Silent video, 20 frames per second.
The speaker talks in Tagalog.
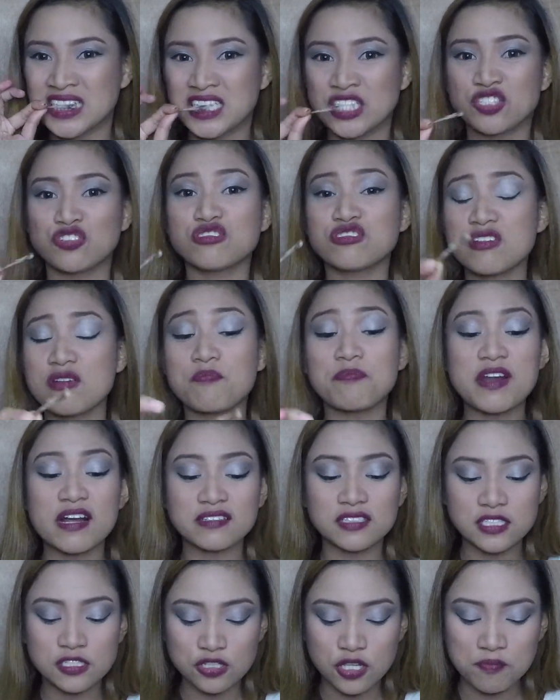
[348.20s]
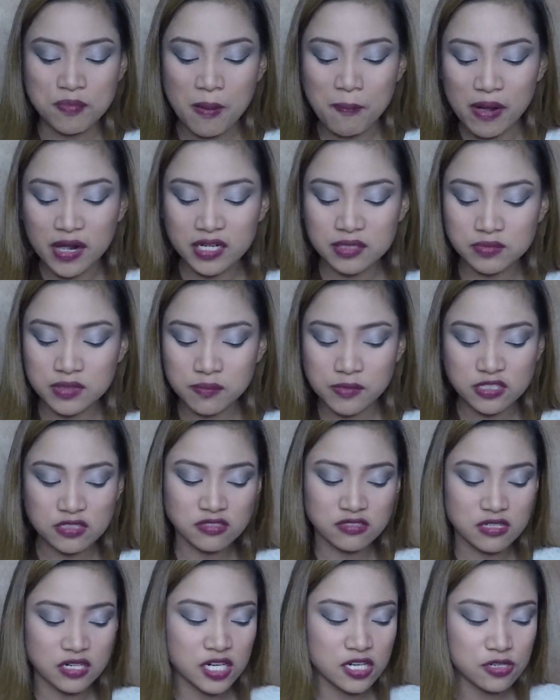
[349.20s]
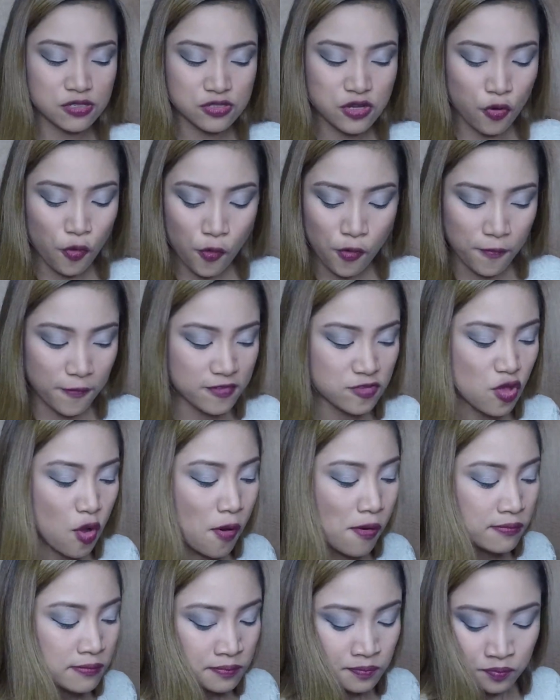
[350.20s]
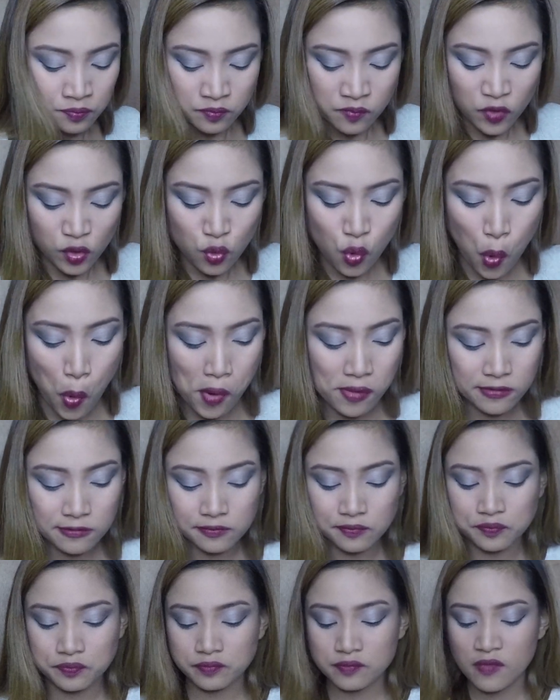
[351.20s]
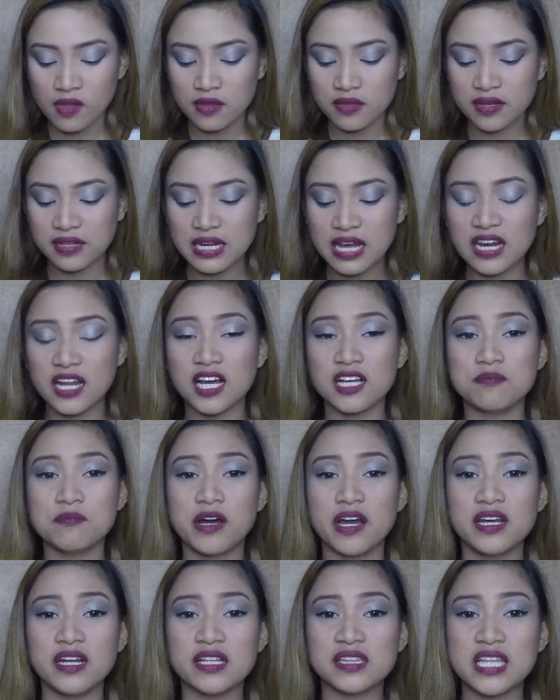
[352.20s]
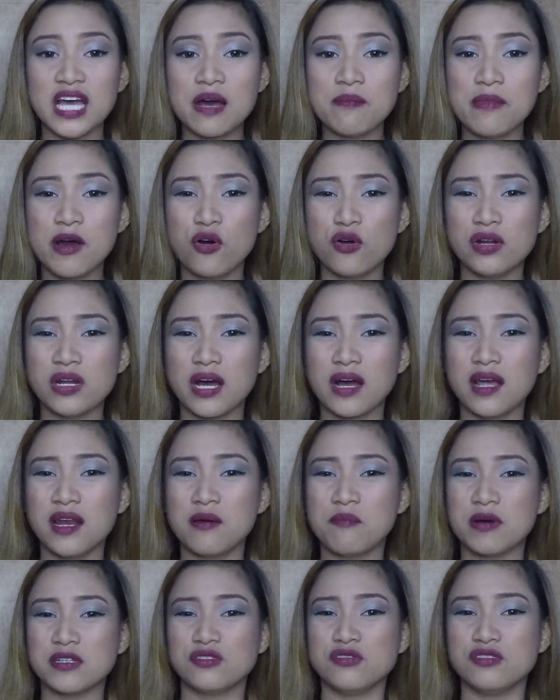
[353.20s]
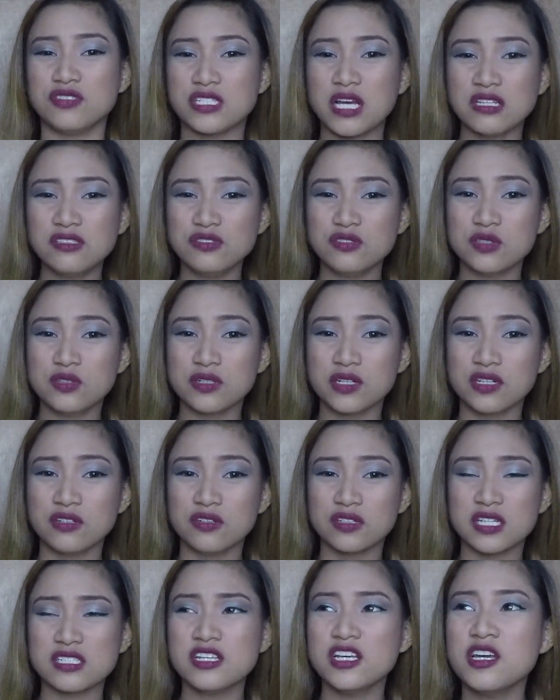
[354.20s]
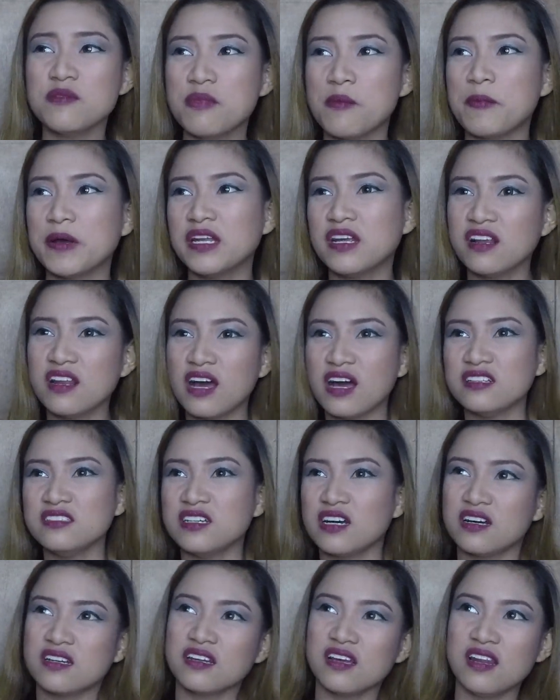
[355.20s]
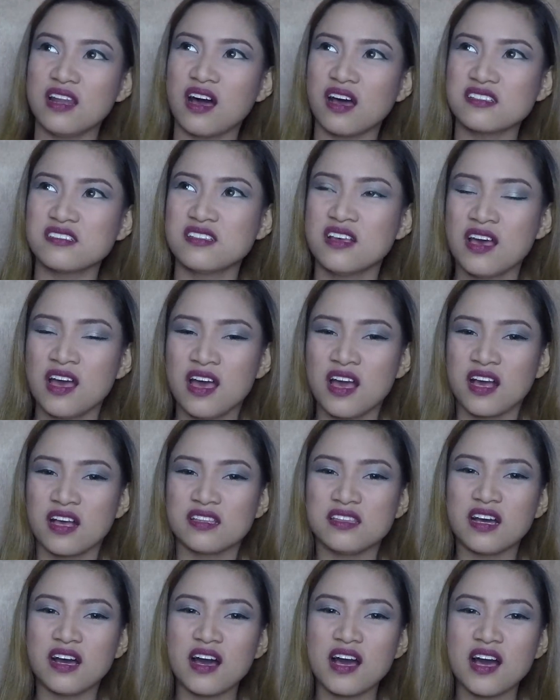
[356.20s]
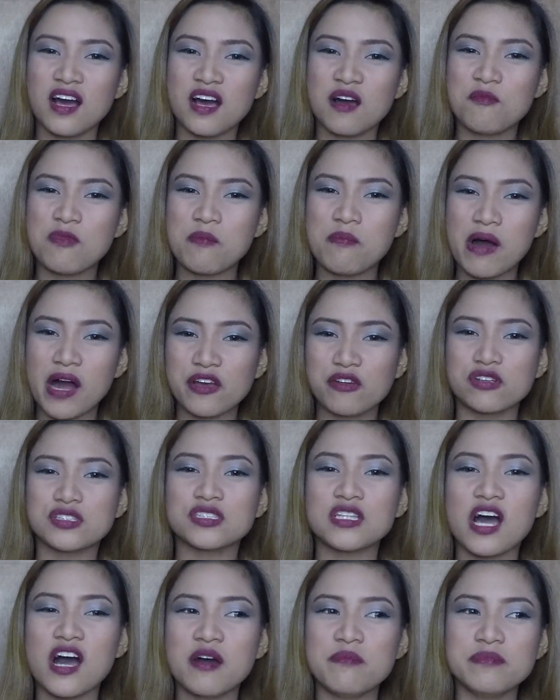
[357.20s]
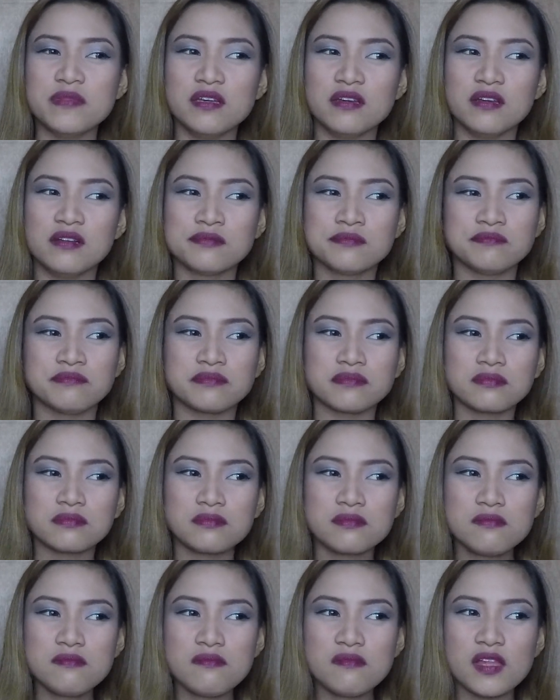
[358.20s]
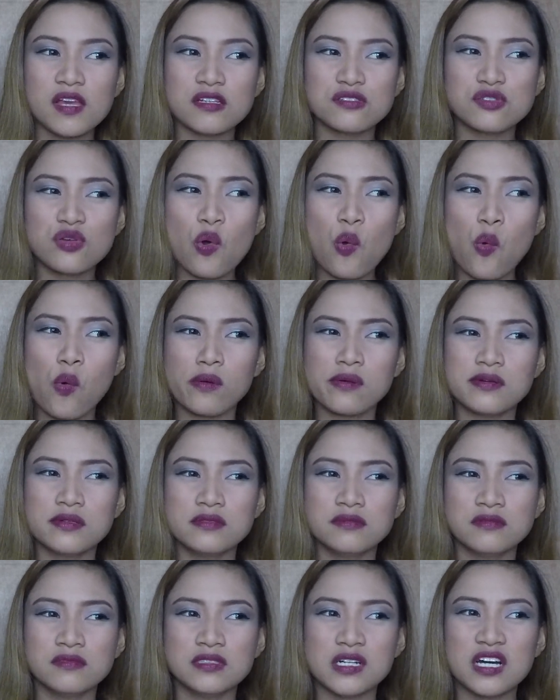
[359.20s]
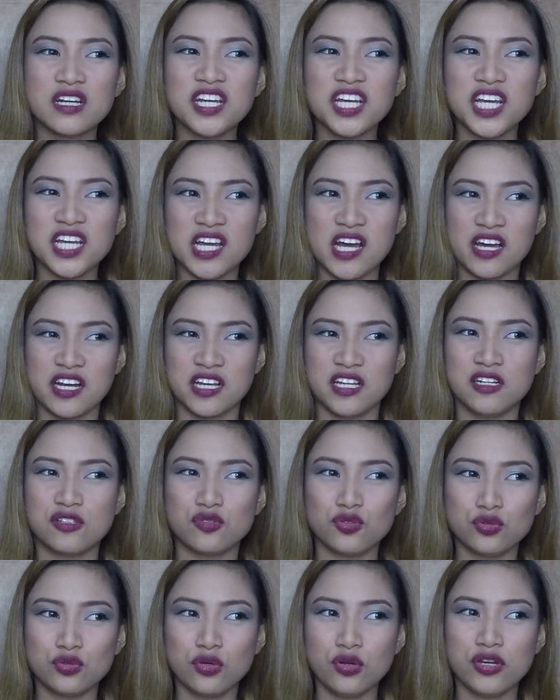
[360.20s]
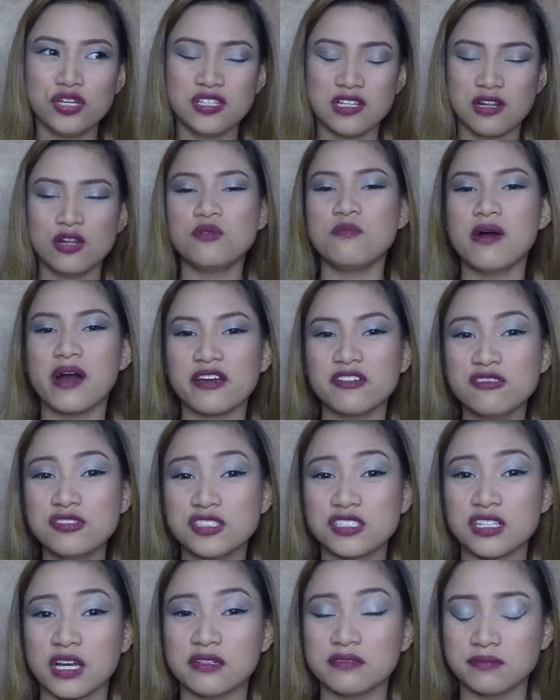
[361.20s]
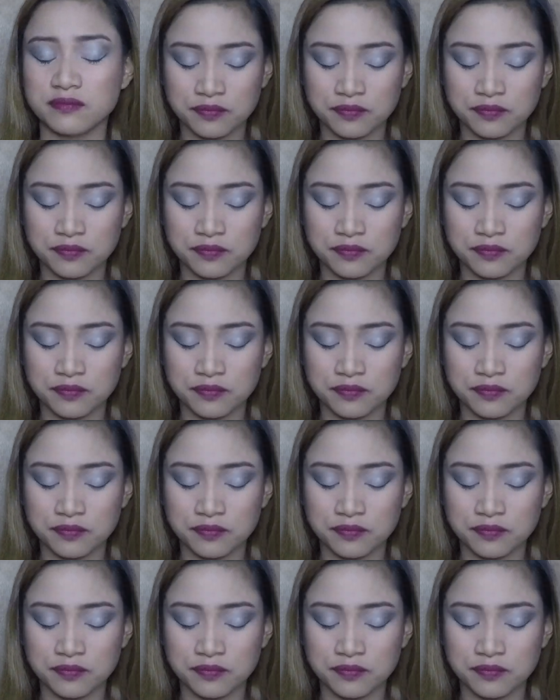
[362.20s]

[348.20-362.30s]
So, sa practice nyo, papakiramdaman yung sarili nyo kung ano, kung naglalakad ba kayo ng tama o nakalabas yung chan nyo, ganun. Kasi yung iba pa yung naglakad naka-relax, nakababa yung tummy. So, ang nangyayari, natutuloy na lumaki yung chan.